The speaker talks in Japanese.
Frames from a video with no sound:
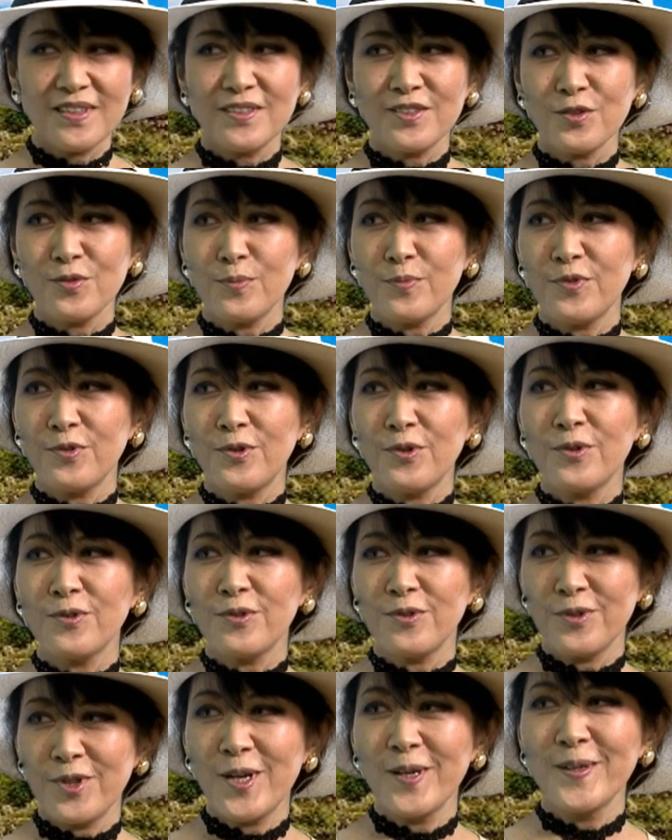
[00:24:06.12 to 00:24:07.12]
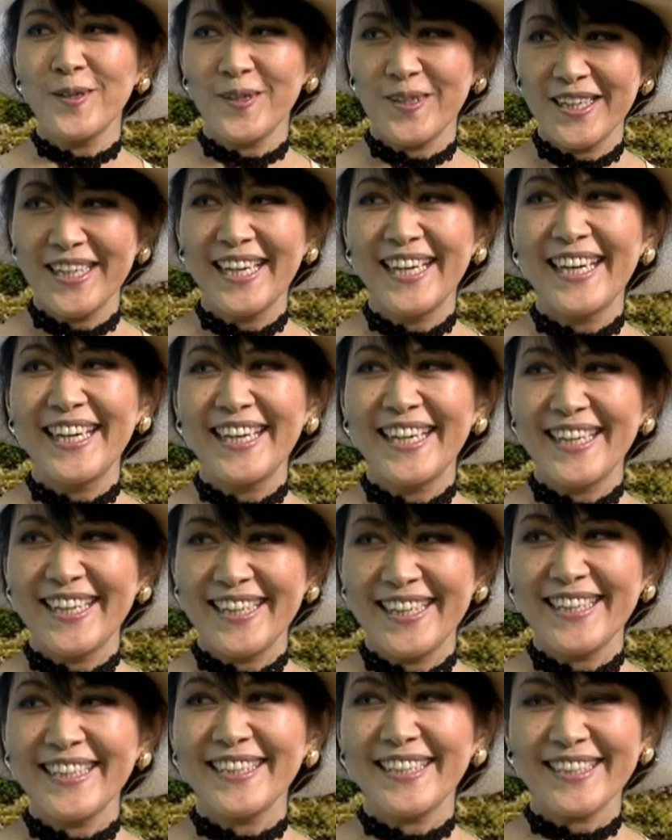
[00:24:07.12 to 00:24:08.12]
一応ブログはい、
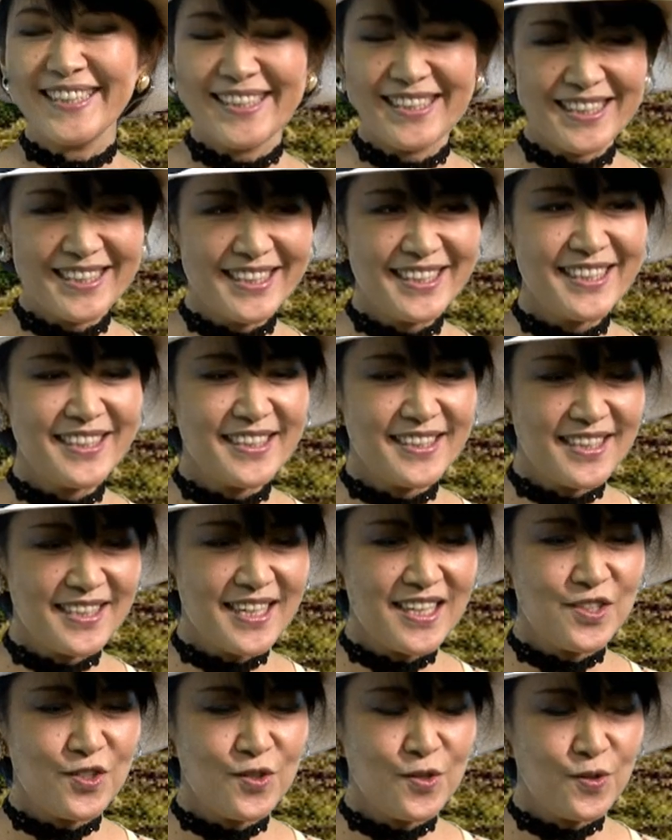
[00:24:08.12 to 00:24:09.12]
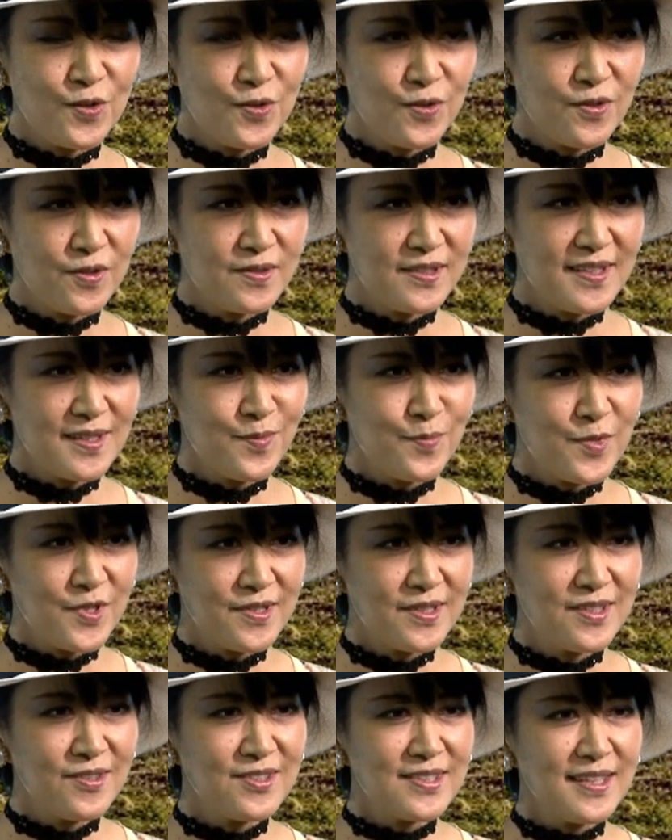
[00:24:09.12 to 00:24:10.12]
にあの全
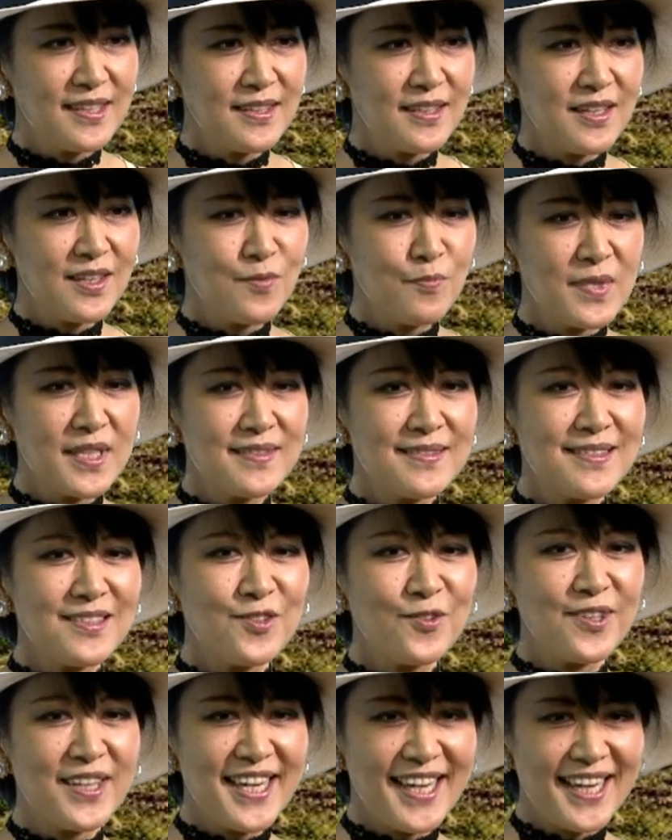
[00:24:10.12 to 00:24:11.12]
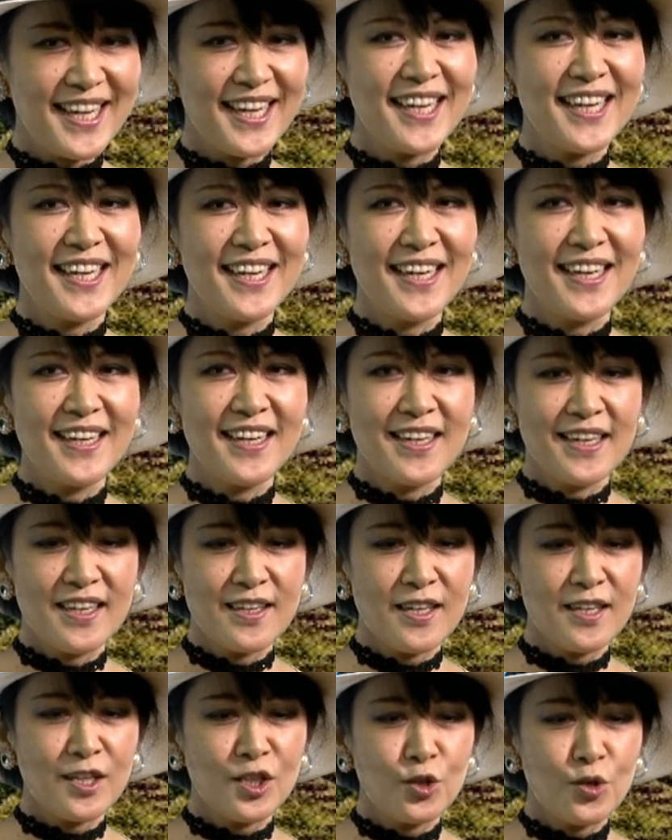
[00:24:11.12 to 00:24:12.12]
部載せていますので、はい、
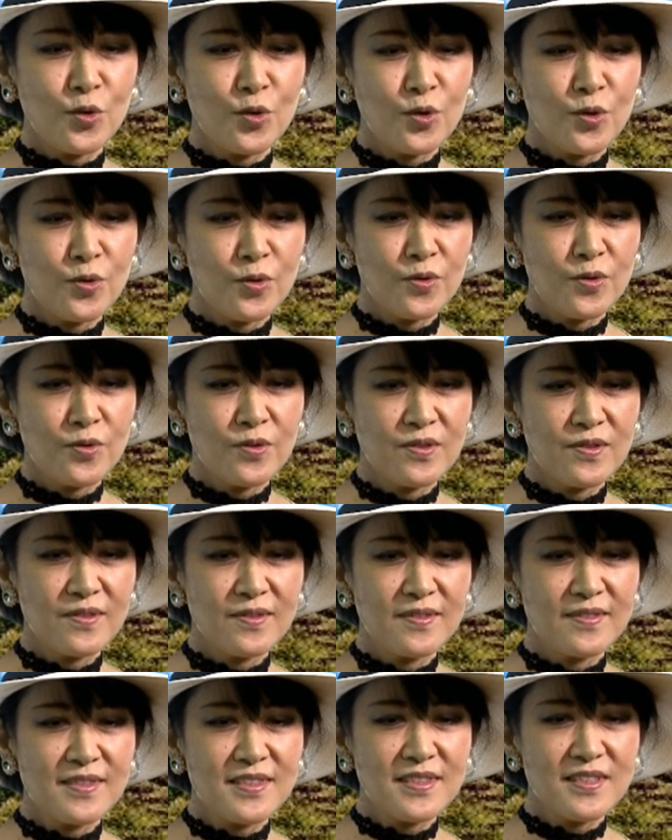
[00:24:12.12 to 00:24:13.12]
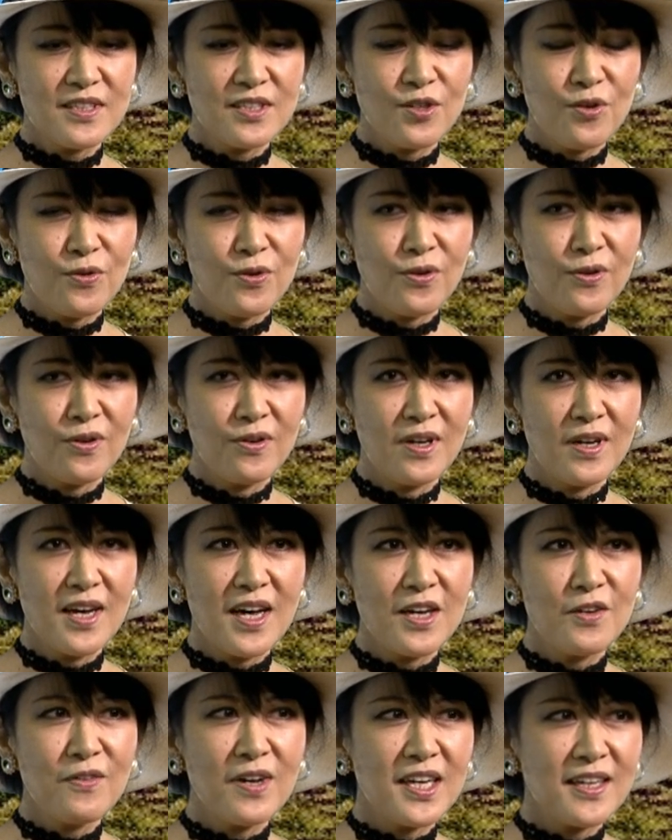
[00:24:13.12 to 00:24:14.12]
えっ、と千代
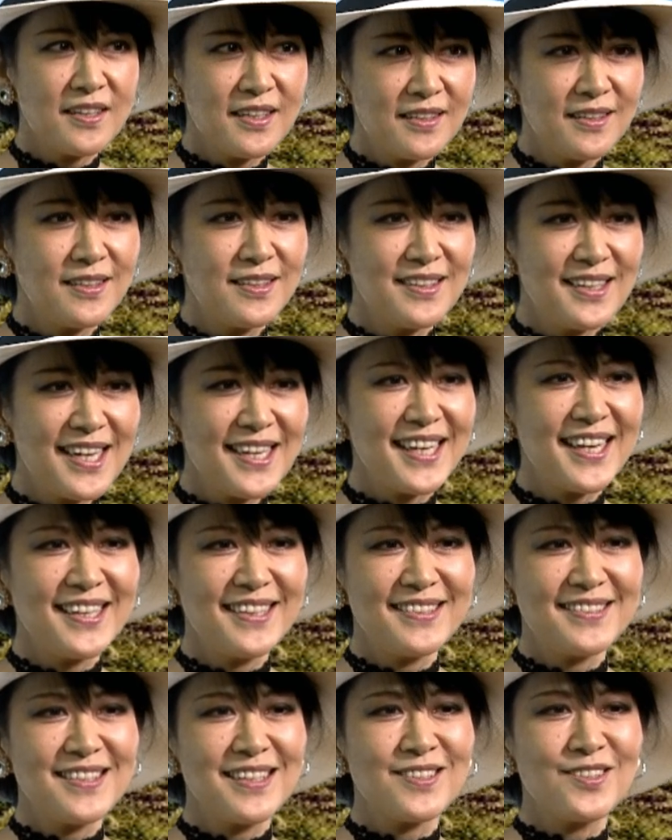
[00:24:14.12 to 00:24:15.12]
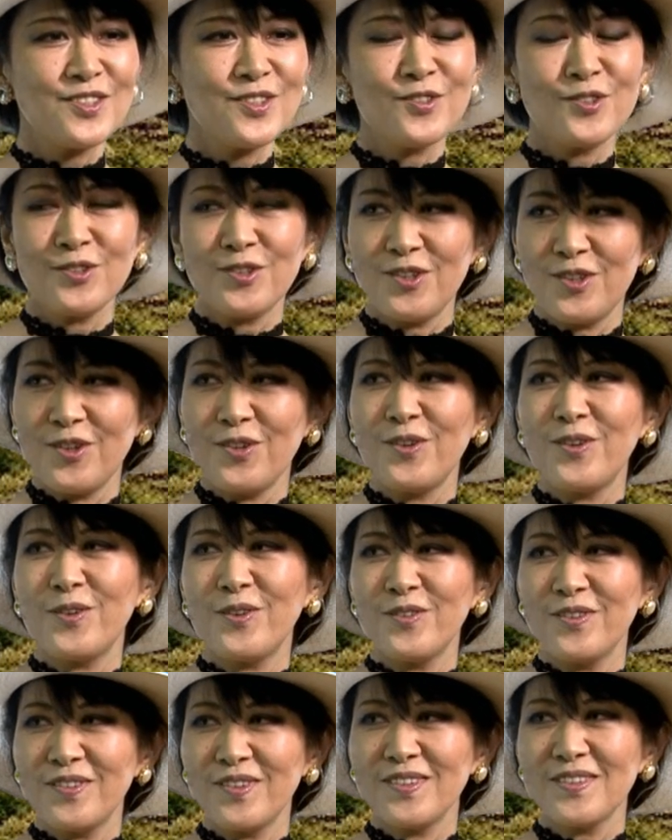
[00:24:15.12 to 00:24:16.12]
ハワイで検索すると、
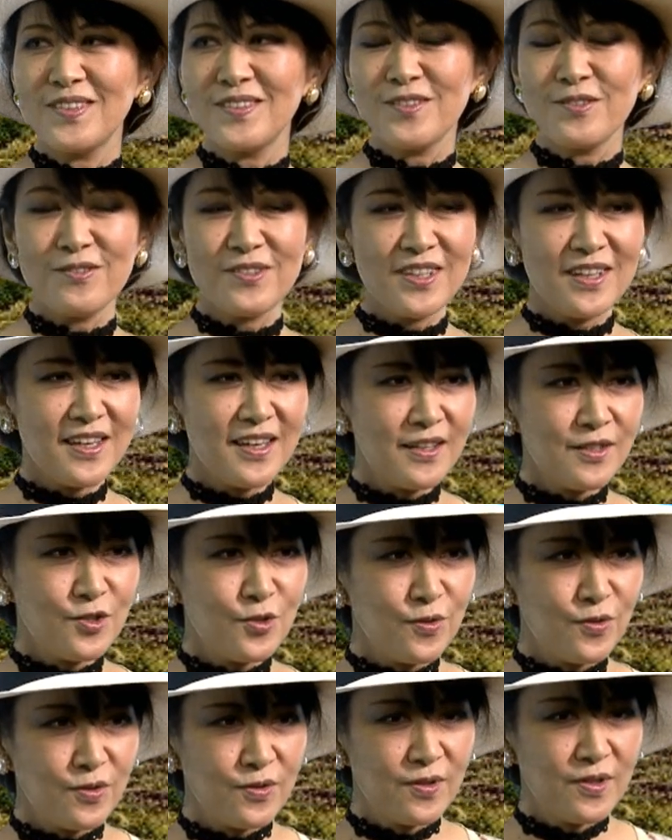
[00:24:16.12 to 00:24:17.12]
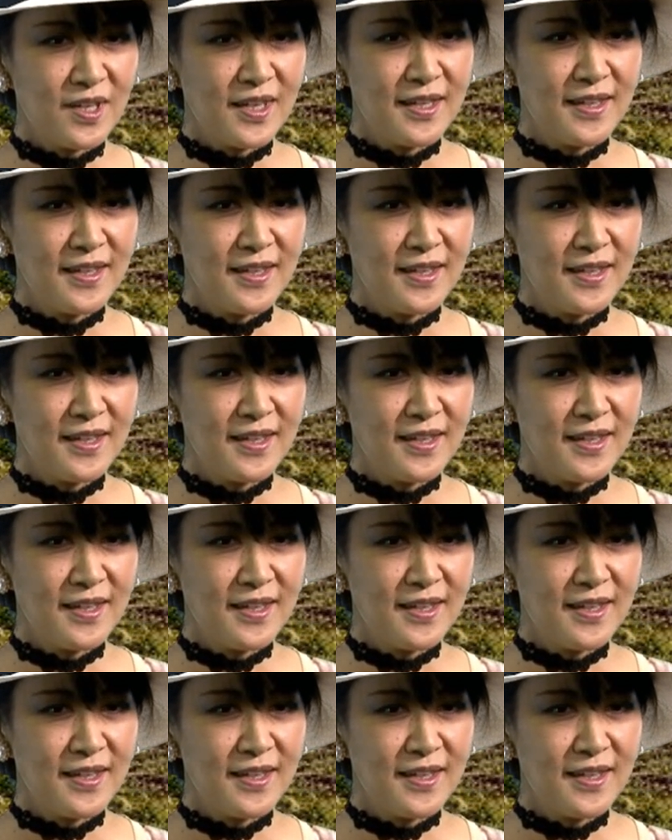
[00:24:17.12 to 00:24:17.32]
はい、すぐにあの